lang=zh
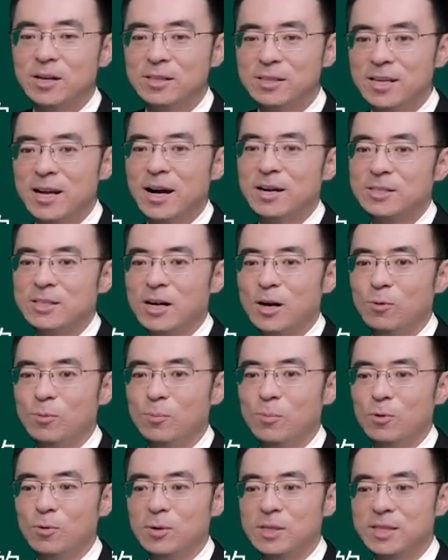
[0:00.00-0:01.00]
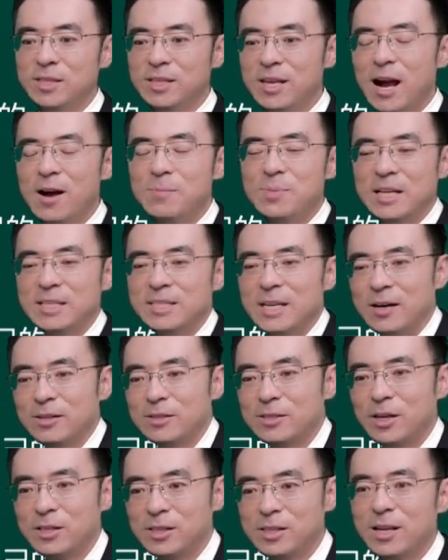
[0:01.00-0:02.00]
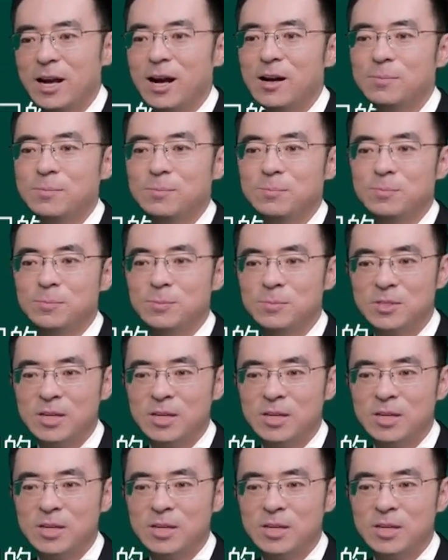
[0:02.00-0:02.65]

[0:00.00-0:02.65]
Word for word: 到第二章我们会第二遍讲，到第二。